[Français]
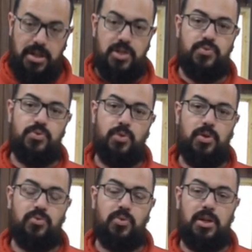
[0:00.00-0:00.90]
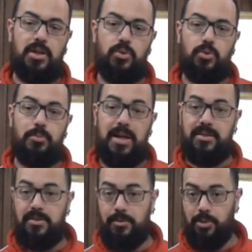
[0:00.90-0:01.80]
là je vous renvoie aux
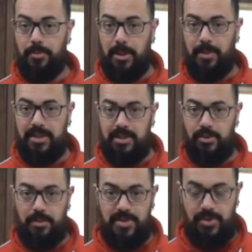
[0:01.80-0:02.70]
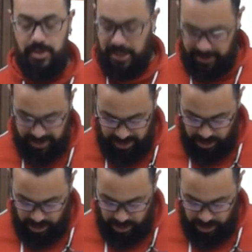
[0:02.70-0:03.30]
bases, première partie de l'épisode 1,